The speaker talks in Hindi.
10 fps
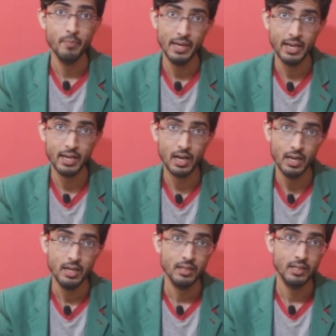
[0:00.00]
मिलेगा
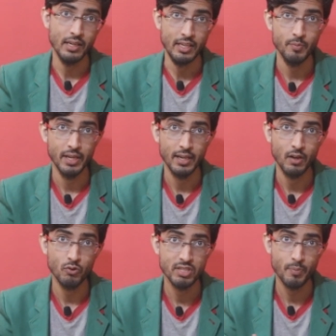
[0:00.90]
या नहीं
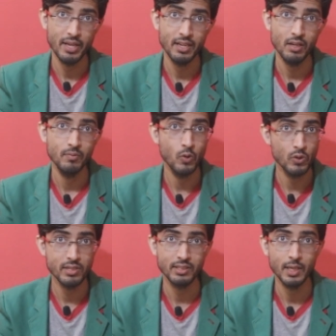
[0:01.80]
मिलेगा उससे पहले
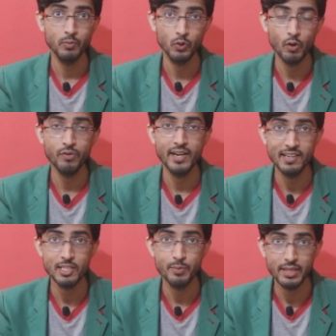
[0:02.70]
हो सकता है हम दो
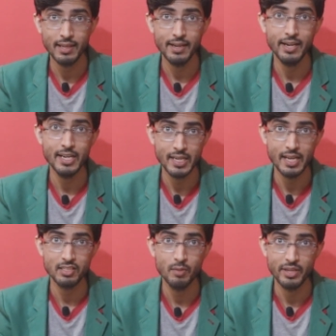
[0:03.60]
फ्रेंडलीज भी खेलें
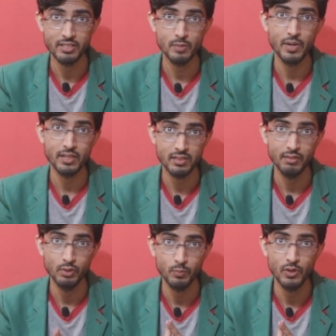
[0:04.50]
इंटरनेशनल मैचेस
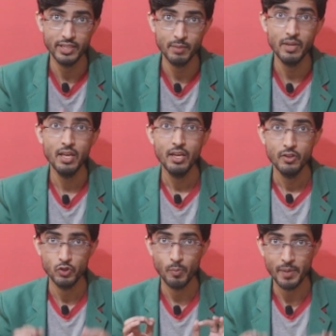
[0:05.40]
पाकिस्तान फुटबॉल टीम
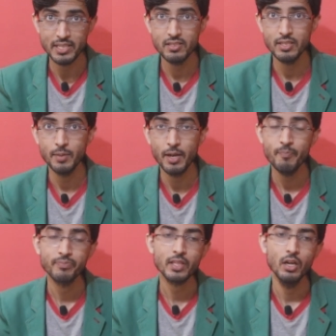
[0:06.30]
जो मेंस टीम
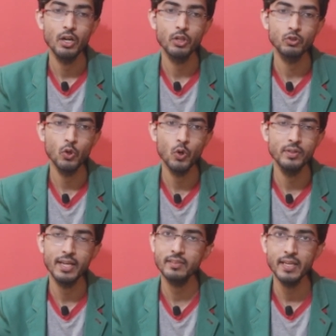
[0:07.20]
है तो
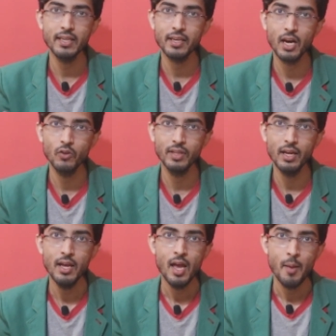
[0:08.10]
देखते हैं कि क्या होता
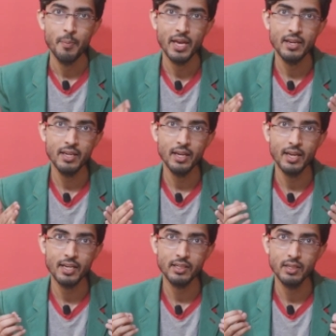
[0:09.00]
है मेरी
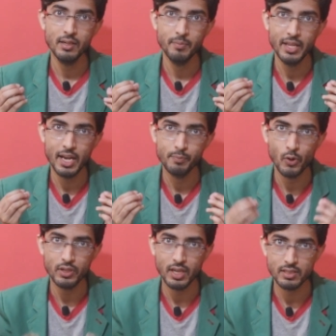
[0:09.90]
एक मेरा एक
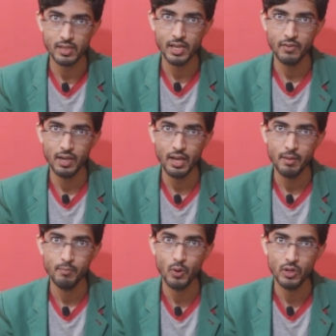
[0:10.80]
पॉडकास्ट आने वाला
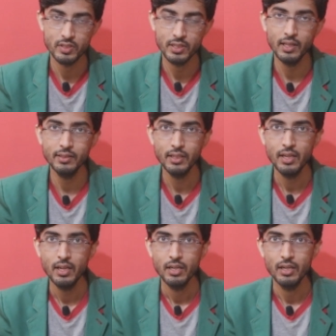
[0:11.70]
है बहुत जल्द
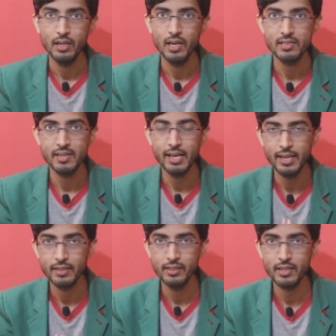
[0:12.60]
हसनैन
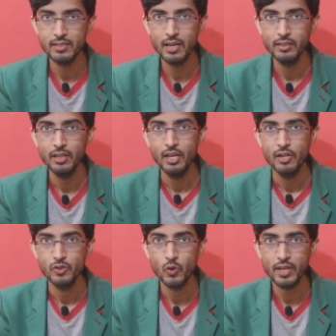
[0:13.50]
हैदर के साथ
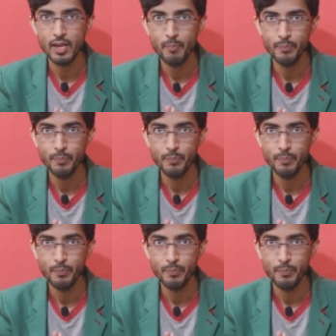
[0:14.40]
जो कि